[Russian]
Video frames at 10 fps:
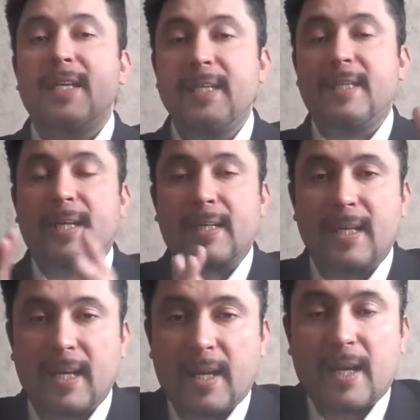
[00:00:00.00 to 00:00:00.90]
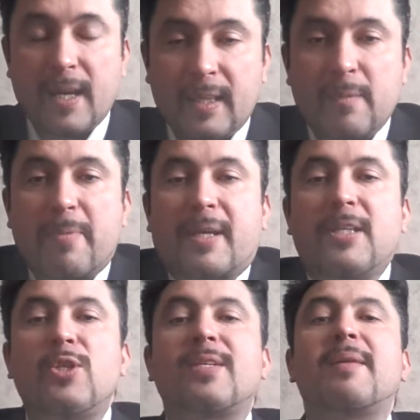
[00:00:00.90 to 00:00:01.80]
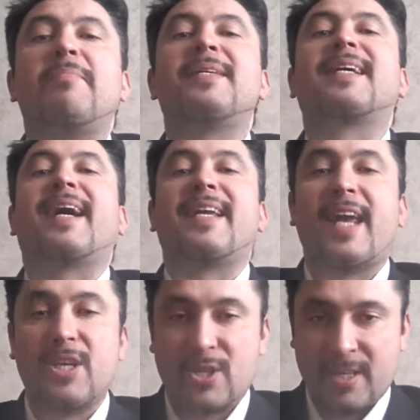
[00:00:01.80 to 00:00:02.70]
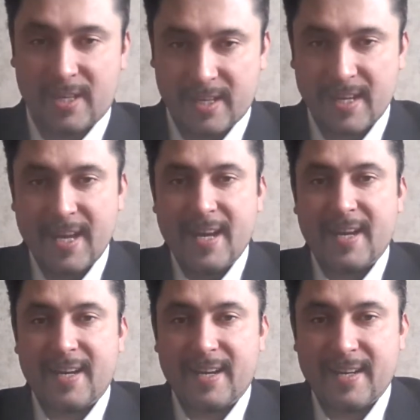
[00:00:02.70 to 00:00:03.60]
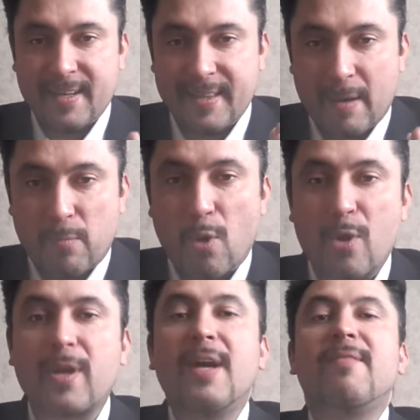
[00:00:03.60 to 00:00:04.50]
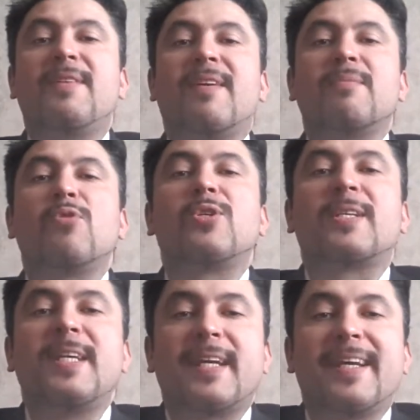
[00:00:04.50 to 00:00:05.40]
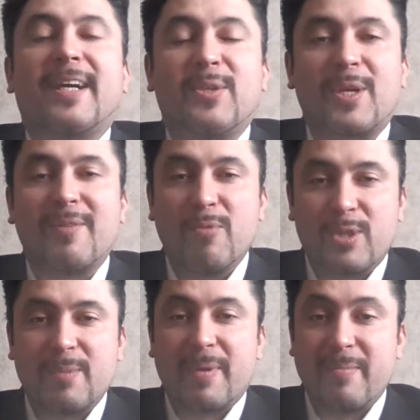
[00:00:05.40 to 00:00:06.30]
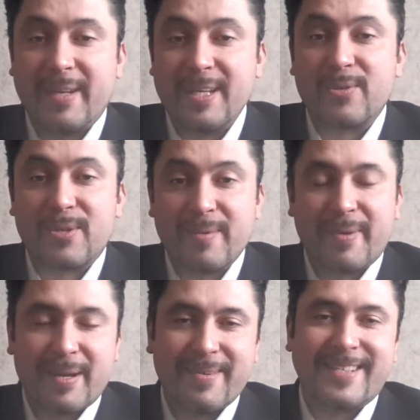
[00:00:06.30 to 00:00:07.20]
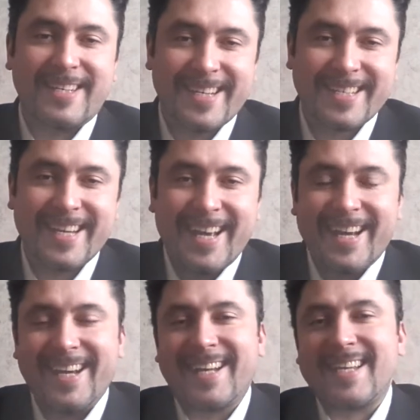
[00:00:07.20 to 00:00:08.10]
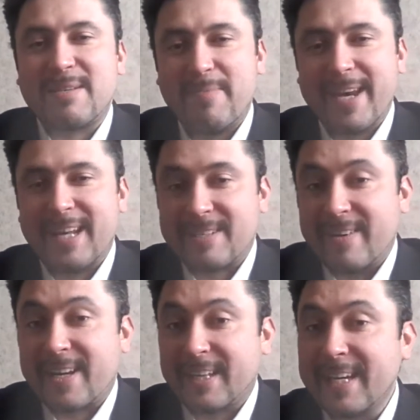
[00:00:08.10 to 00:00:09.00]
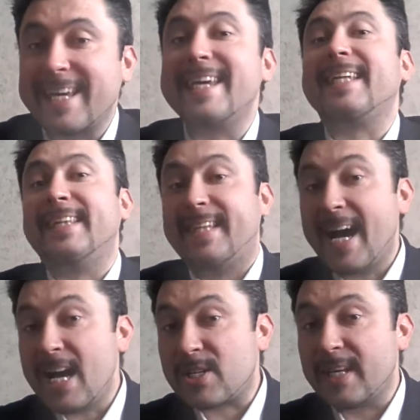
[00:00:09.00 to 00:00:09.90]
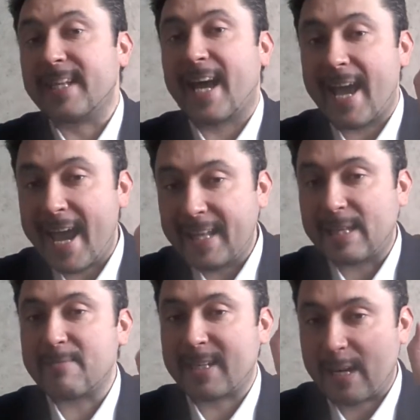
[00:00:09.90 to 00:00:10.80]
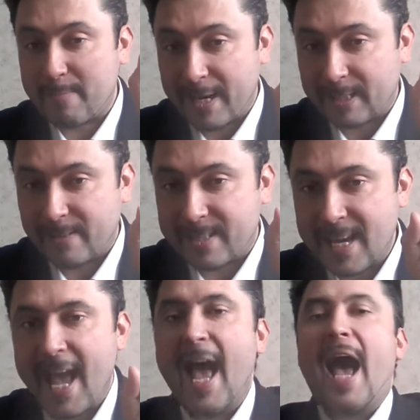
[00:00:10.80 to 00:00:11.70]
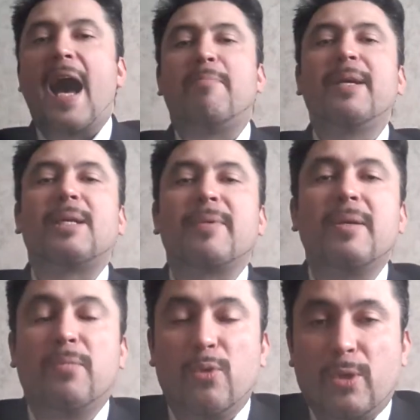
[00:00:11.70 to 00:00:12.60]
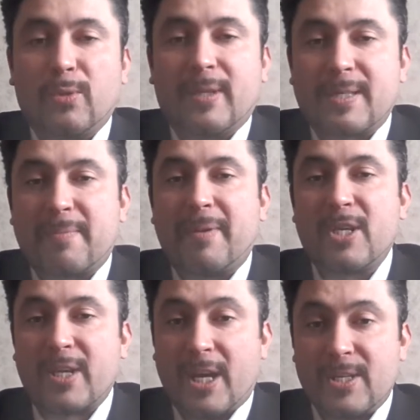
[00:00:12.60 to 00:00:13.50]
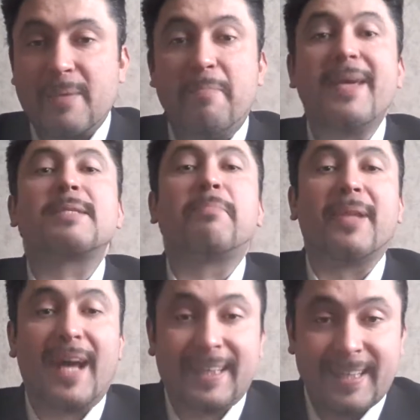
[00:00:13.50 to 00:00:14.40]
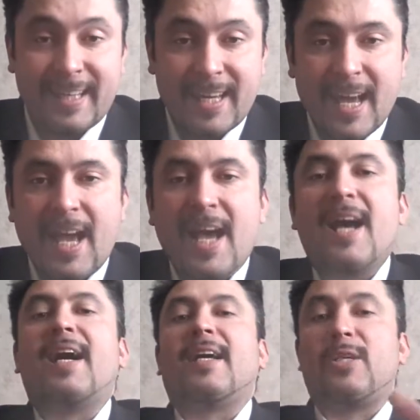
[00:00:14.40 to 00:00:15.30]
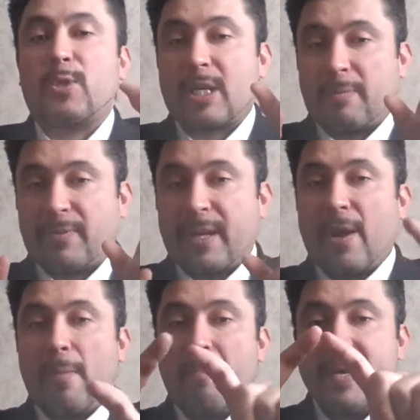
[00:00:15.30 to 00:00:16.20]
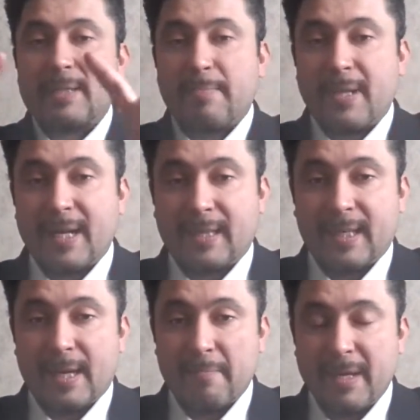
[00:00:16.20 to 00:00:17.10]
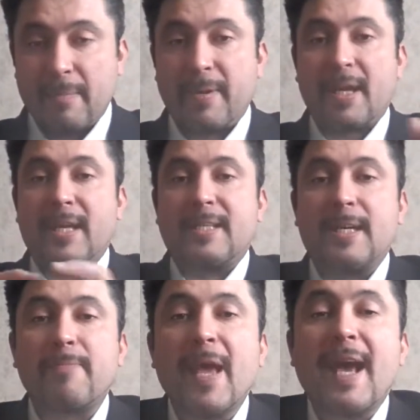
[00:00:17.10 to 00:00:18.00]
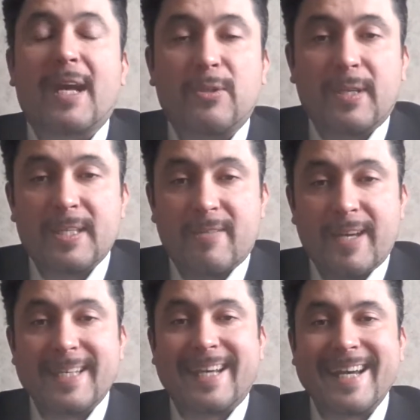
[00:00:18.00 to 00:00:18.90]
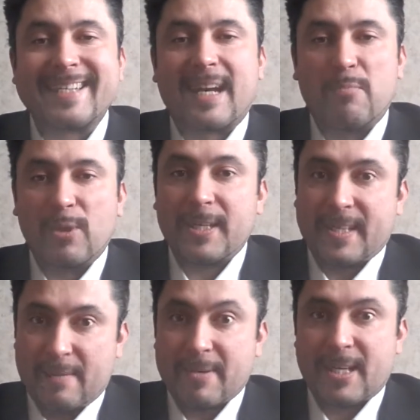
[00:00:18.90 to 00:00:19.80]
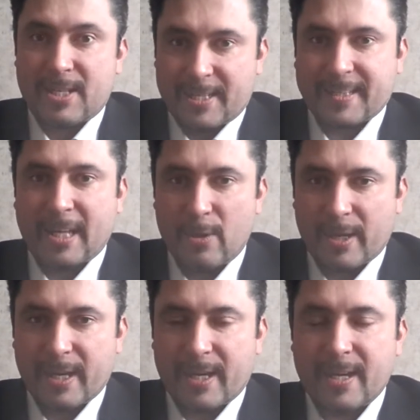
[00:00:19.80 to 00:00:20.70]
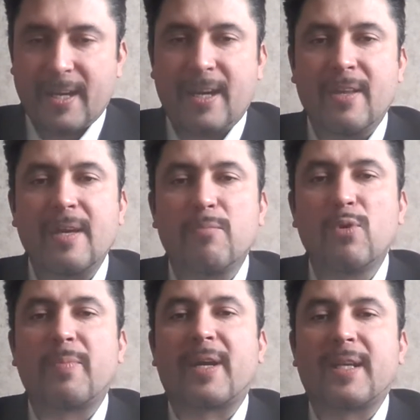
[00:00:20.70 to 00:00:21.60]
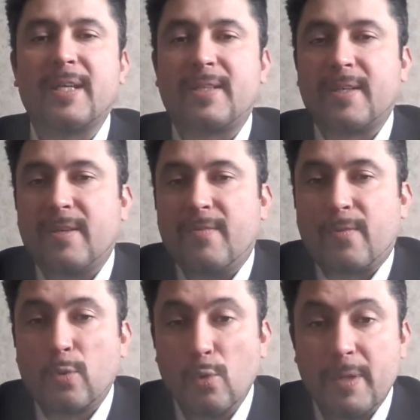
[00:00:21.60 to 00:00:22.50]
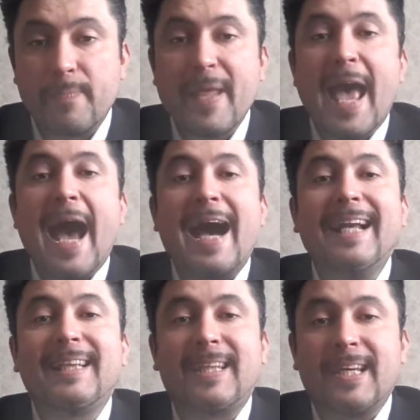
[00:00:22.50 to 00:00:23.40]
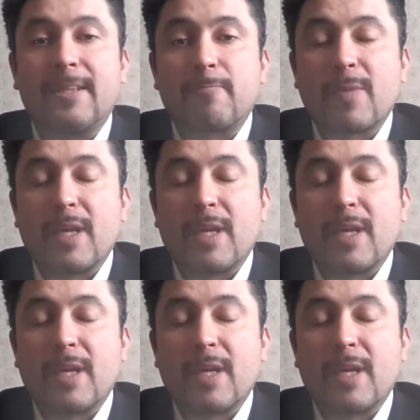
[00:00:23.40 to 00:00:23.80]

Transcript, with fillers: и так далее. Это практически бесконечный а, набор всевозможных техник, которые вы можете применить уже прямо сейчас э, для себя и для своих родных и даже на этом зарабатывать. Об этом и будет у нас ближайший бесплатный э, еще раз повторяю, бесплатное мероприятие, которое называется «Как заработать на массажных технологиях». Она будет проходить э, в клубе «Альтен